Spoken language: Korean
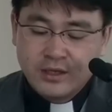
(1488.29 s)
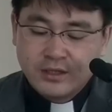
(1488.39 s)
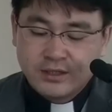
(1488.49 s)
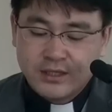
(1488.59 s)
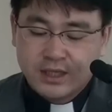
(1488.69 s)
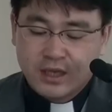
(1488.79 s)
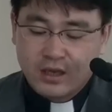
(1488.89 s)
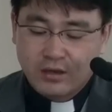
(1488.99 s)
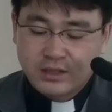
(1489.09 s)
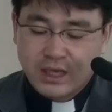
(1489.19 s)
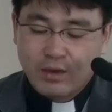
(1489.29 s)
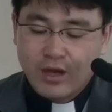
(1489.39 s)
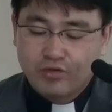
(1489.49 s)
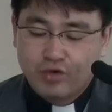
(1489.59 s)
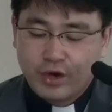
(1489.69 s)
세상의
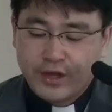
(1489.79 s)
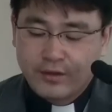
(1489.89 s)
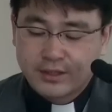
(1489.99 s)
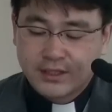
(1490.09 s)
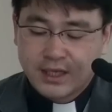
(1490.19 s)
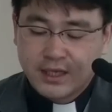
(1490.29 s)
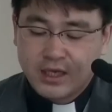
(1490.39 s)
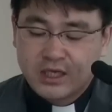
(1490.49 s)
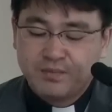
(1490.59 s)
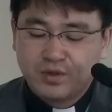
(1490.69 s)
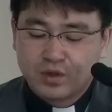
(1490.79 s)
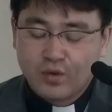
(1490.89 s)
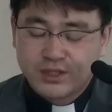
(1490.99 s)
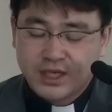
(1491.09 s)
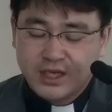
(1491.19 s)
역사와 구원의 역사 사이에 깊은
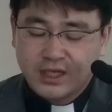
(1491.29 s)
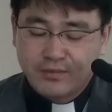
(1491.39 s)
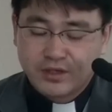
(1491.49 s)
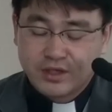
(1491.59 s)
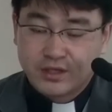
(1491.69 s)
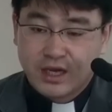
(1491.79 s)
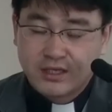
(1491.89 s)
통찰이 담겨져 있다.